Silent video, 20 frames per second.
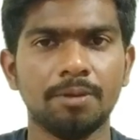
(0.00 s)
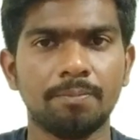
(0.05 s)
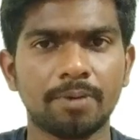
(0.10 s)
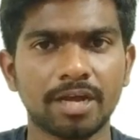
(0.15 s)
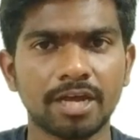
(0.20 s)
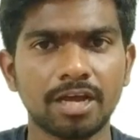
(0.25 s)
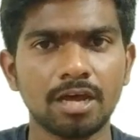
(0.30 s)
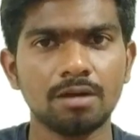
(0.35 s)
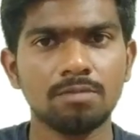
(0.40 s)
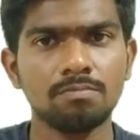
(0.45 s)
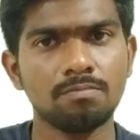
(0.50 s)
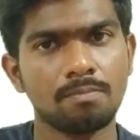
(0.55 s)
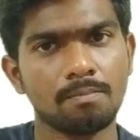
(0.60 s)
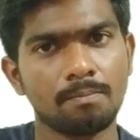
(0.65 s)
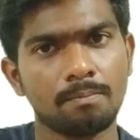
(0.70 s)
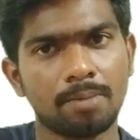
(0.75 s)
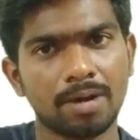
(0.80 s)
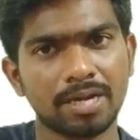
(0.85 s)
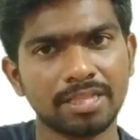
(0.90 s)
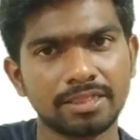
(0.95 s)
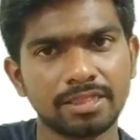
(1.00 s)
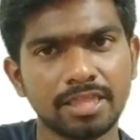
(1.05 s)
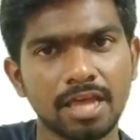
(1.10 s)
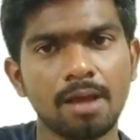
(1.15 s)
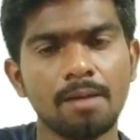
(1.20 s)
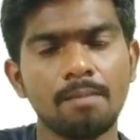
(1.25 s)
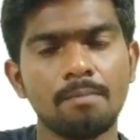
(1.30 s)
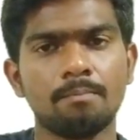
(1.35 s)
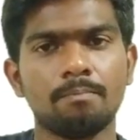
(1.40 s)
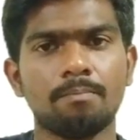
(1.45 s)
దీని ప్రకారం
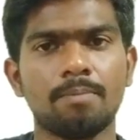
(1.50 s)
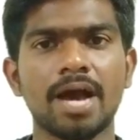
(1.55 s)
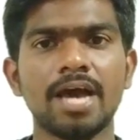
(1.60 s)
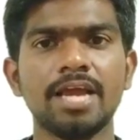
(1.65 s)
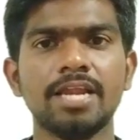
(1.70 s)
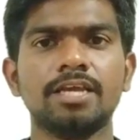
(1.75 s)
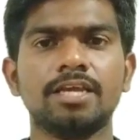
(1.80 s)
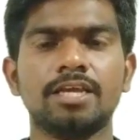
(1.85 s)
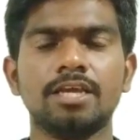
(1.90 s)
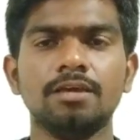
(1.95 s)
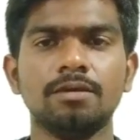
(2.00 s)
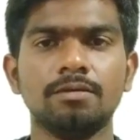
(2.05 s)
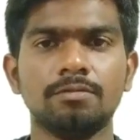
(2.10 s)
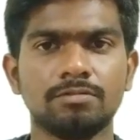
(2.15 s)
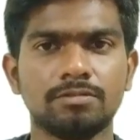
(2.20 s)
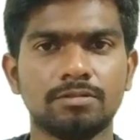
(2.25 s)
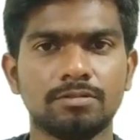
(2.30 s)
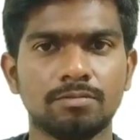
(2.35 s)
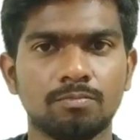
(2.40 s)
భర్త భార్యకి